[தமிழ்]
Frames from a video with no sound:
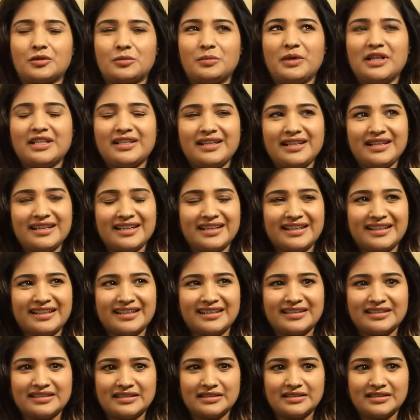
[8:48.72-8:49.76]
ஒரு மாதிரி
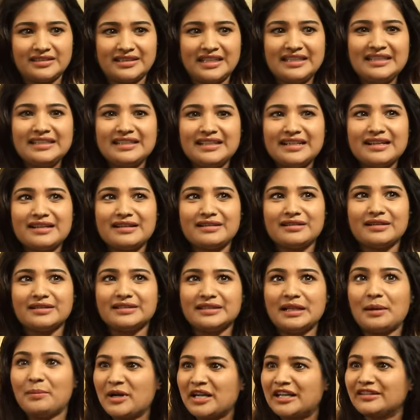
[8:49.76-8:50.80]
என்னடா
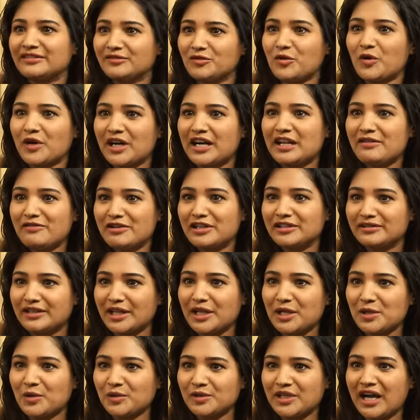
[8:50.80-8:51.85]
நமக்கு ஓரளவுக்கு
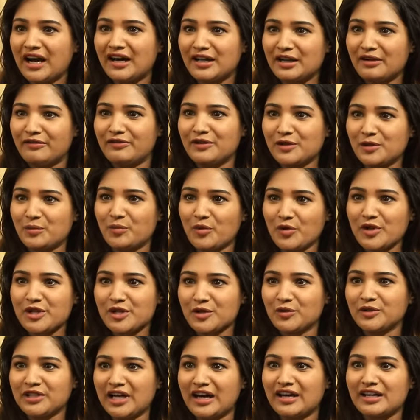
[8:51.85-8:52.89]
தெரியும் யார் அவளுக்கு
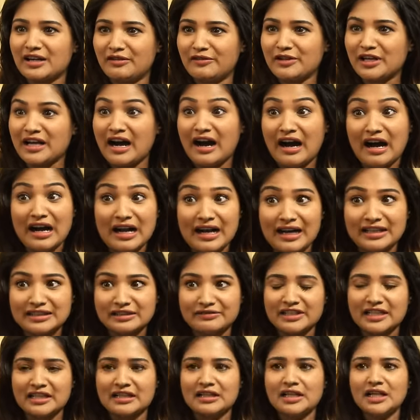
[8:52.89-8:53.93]
பிடிக்கும் யார் அவளுக்கு
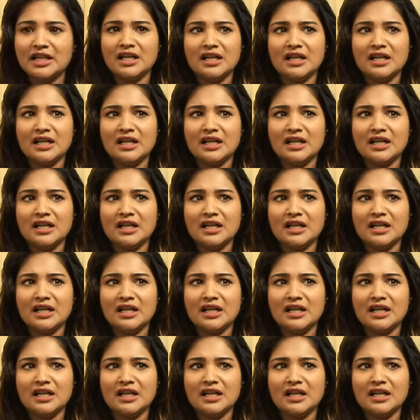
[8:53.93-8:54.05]
ஆகாதவங்க